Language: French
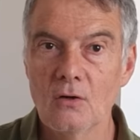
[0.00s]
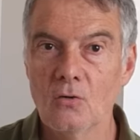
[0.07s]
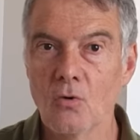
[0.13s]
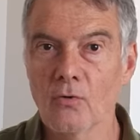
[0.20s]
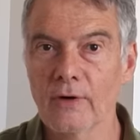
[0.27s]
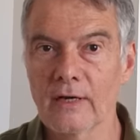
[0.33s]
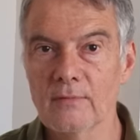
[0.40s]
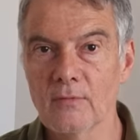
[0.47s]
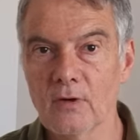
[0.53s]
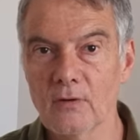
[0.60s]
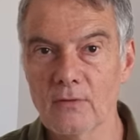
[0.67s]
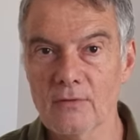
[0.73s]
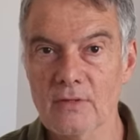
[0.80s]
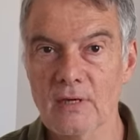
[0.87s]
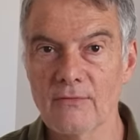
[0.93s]

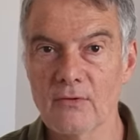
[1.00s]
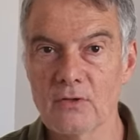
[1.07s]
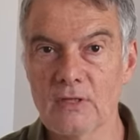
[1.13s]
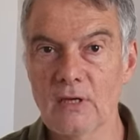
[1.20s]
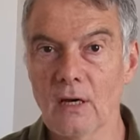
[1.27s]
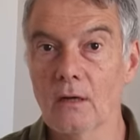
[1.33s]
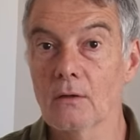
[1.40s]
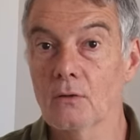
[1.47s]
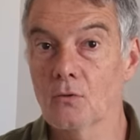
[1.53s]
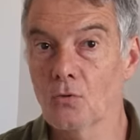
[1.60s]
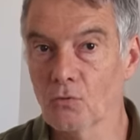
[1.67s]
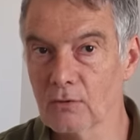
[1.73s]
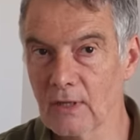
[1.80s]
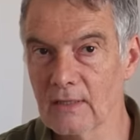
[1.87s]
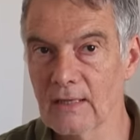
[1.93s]
Concrètement, ça veut dire
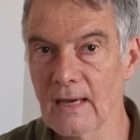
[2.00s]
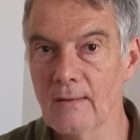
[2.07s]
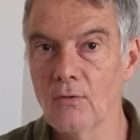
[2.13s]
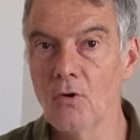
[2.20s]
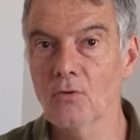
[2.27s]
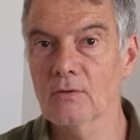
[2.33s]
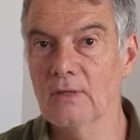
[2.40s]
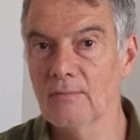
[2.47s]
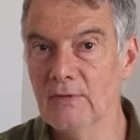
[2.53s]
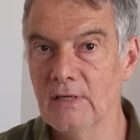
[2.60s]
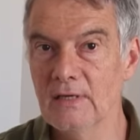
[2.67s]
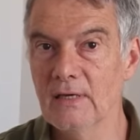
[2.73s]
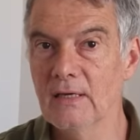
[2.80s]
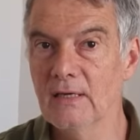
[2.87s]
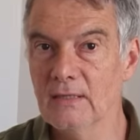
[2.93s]
condamner à mort des
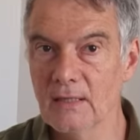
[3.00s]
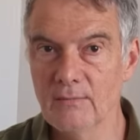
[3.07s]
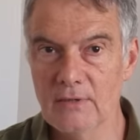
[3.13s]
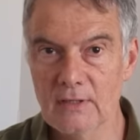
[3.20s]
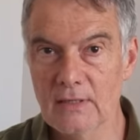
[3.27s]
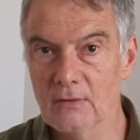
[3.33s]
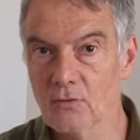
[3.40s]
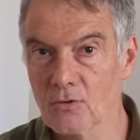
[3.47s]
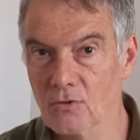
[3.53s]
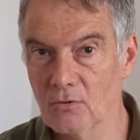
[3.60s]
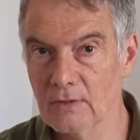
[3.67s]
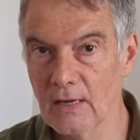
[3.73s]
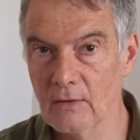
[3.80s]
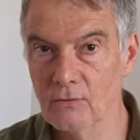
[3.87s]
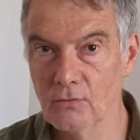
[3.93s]
milliers et des milliers de
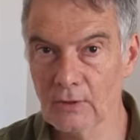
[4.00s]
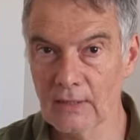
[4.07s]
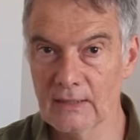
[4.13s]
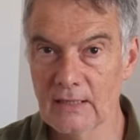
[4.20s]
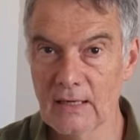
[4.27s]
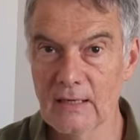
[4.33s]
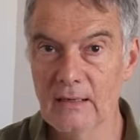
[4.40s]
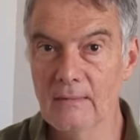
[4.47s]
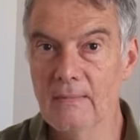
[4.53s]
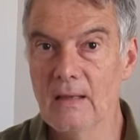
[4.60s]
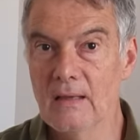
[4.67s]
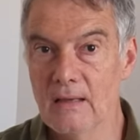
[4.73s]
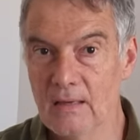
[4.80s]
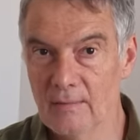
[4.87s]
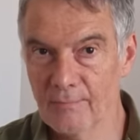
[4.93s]
soldats ukrainiens,
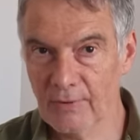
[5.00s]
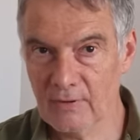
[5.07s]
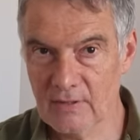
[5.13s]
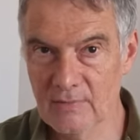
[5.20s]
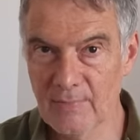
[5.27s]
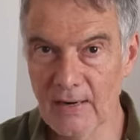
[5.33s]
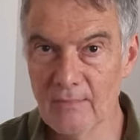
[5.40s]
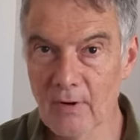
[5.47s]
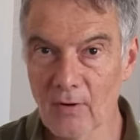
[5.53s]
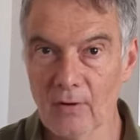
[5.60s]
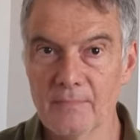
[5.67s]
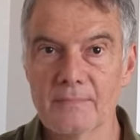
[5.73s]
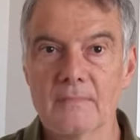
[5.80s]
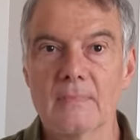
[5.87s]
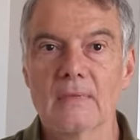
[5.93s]
principalement